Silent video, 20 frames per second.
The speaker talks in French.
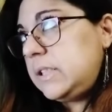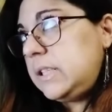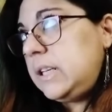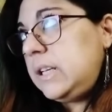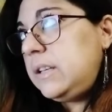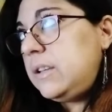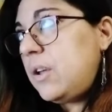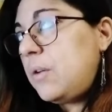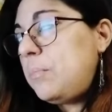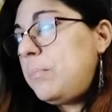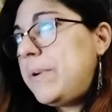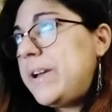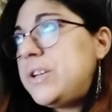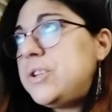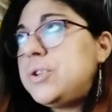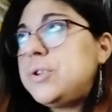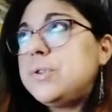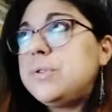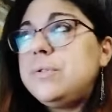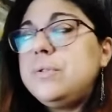Il
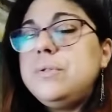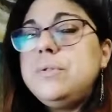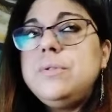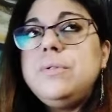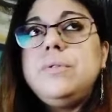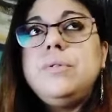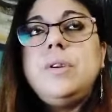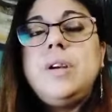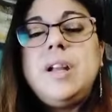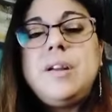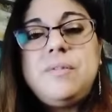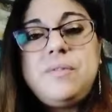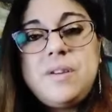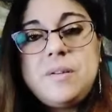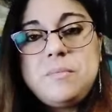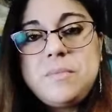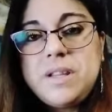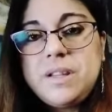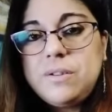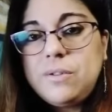n'empêche que la
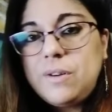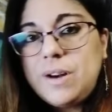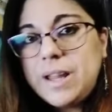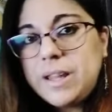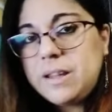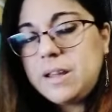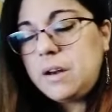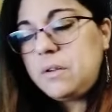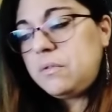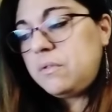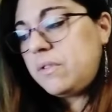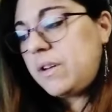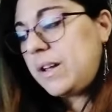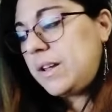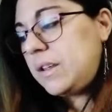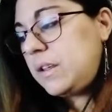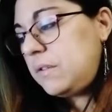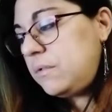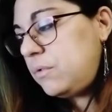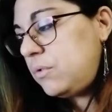famille dans laquelle on
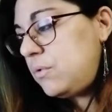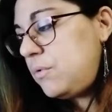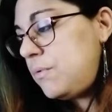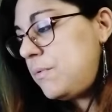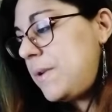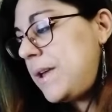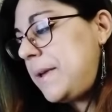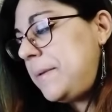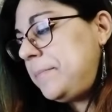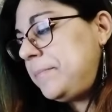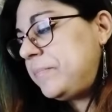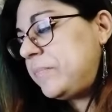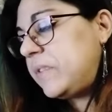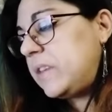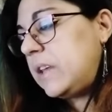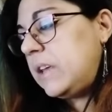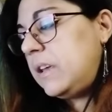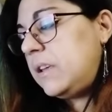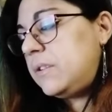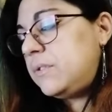va évoluer
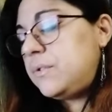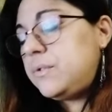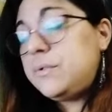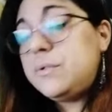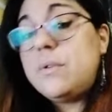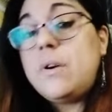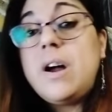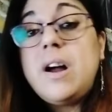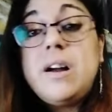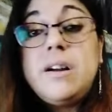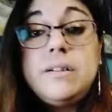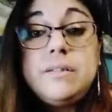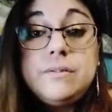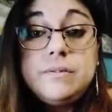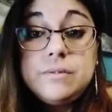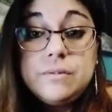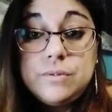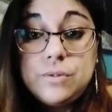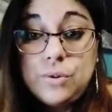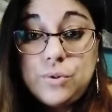sera
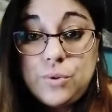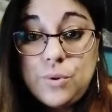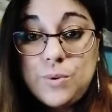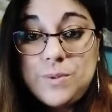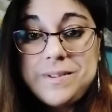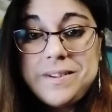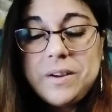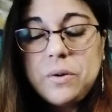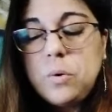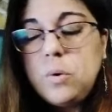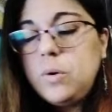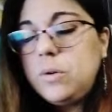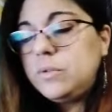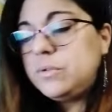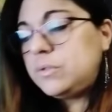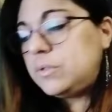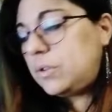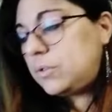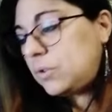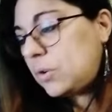notre
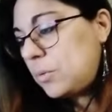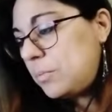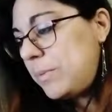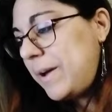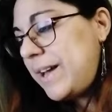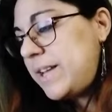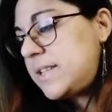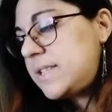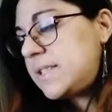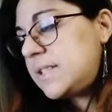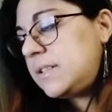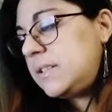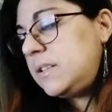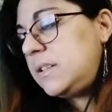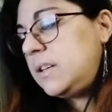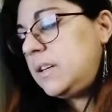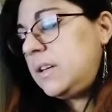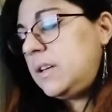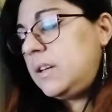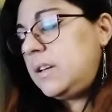terreau, notre base,
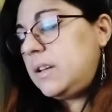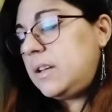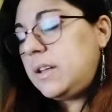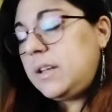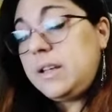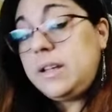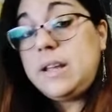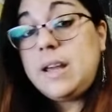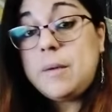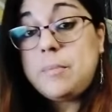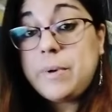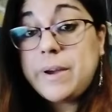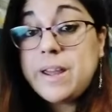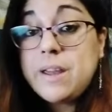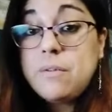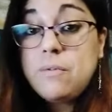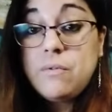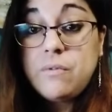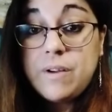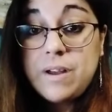et
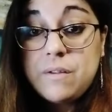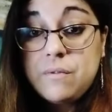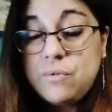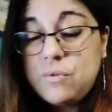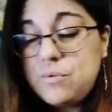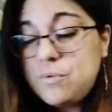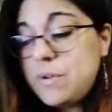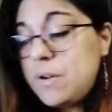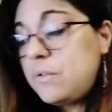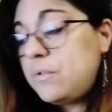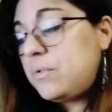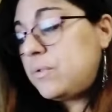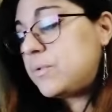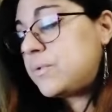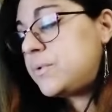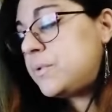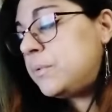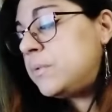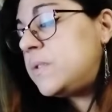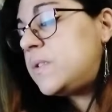après, on va évoluer en
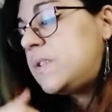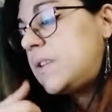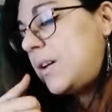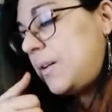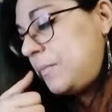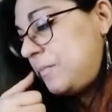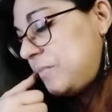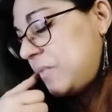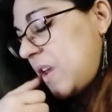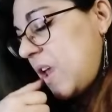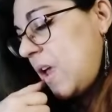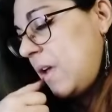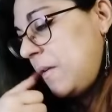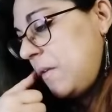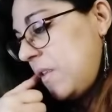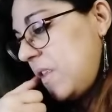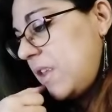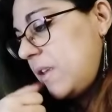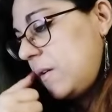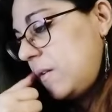fonction de ça. Hein.